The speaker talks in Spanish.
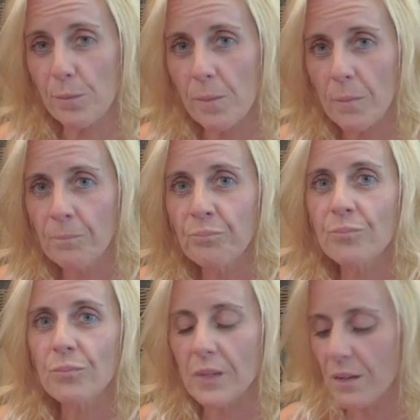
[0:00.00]
Y no hay ni
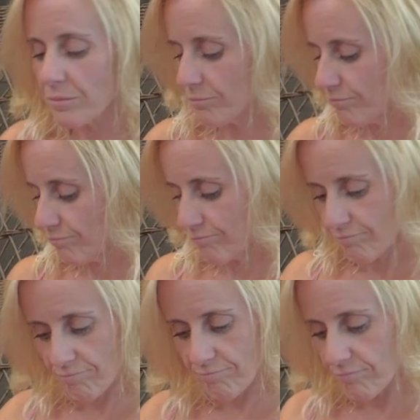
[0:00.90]
siquiera de hostelería.
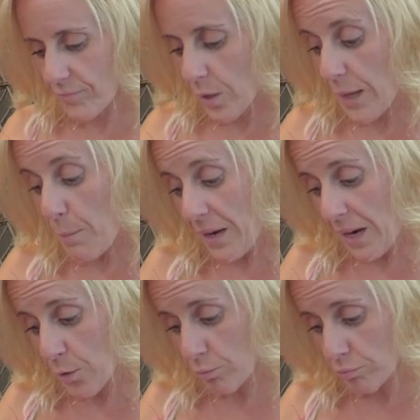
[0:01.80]
En
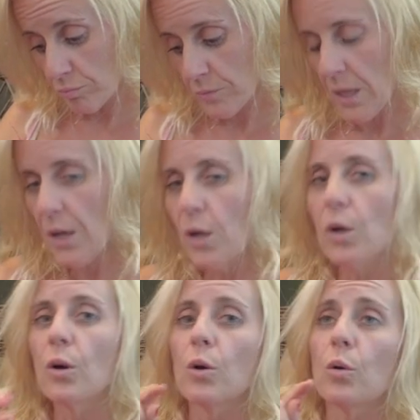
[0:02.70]
verano. En verano sí,
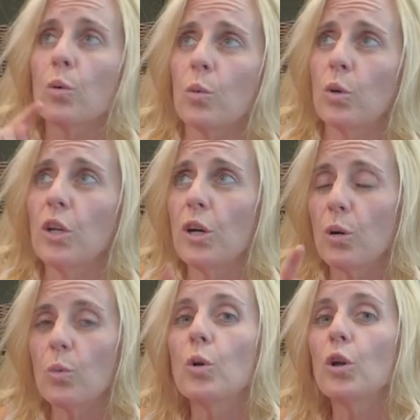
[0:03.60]
de hostelería. Junio,
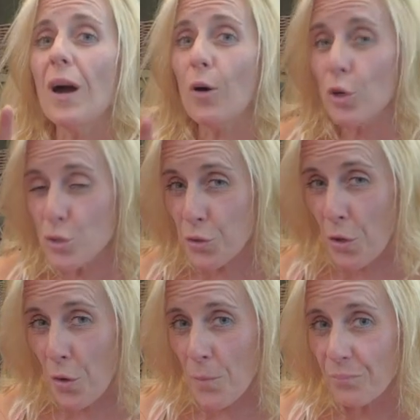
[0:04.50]
julio, agosto,
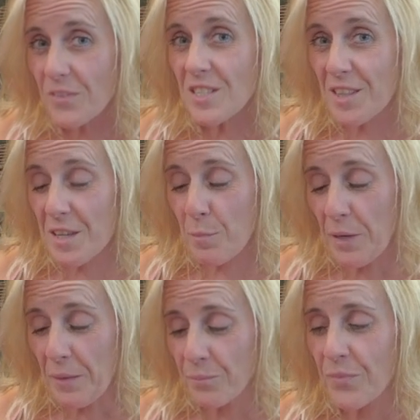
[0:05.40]

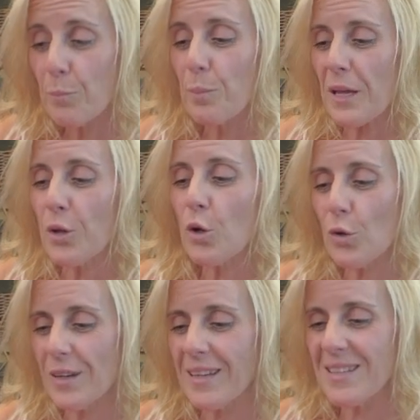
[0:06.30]
septiembre. Pero
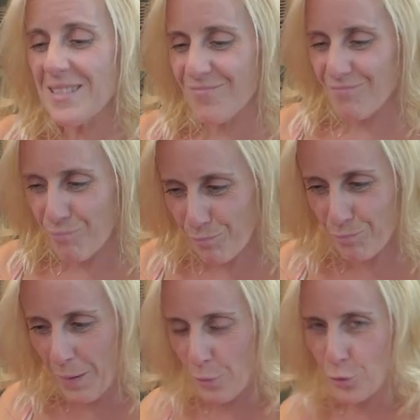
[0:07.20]
lo que es,
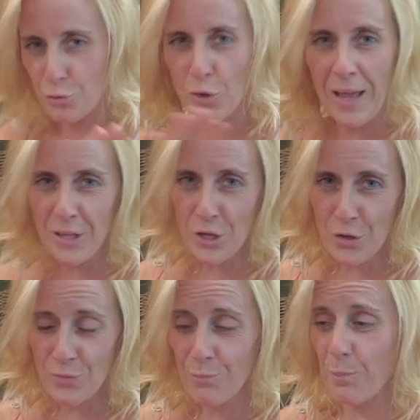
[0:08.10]
vamos, todo el año,
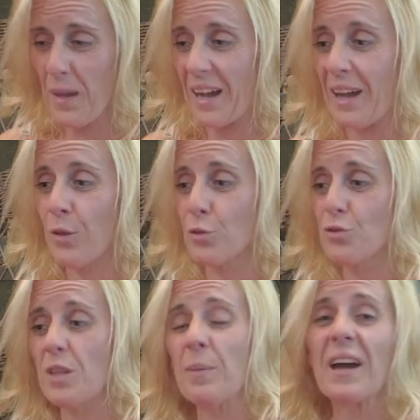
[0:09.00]
pescado
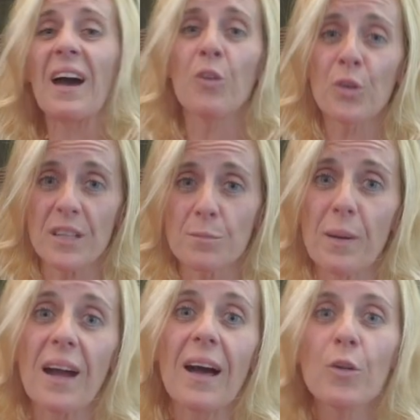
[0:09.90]
De pescado, de
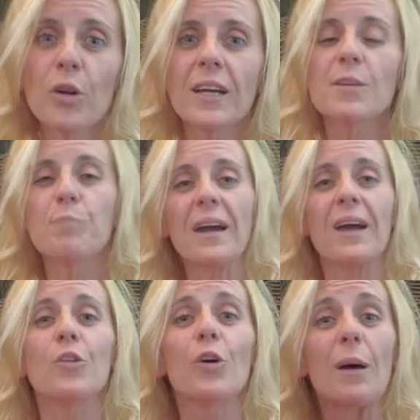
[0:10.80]
Pescadores,
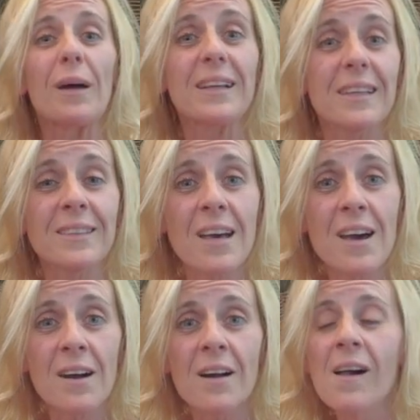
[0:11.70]
pescando con la barquita
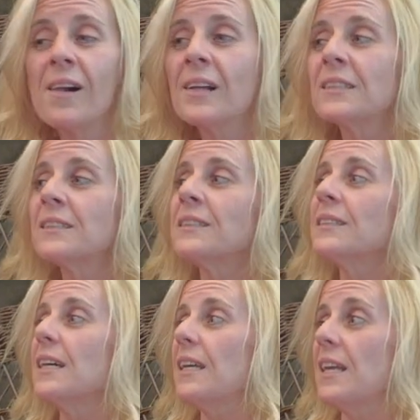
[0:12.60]

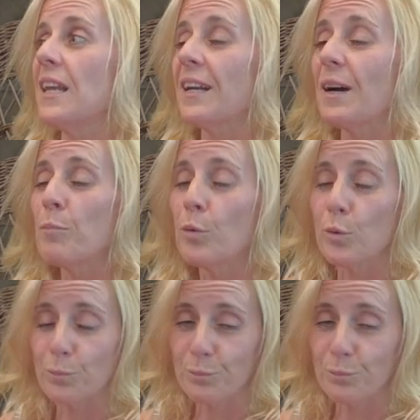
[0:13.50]
y en el campo.